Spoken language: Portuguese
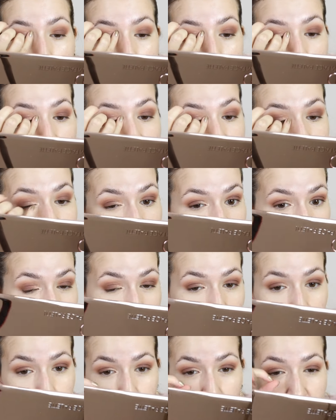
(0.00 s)
mas a
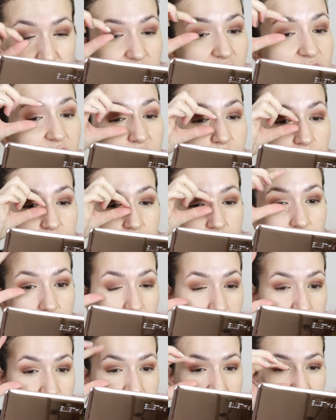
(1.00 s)
ideia depois é tipo
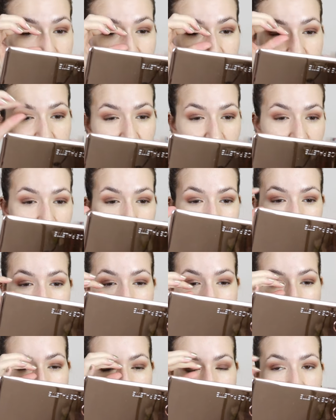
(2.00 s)
fazer assim tipo
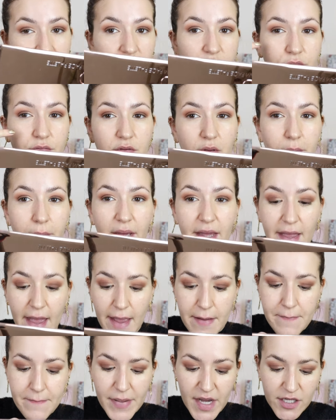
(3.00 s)
um raiado também
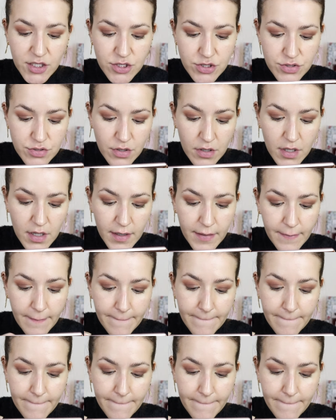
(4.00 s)
em baixo, ok?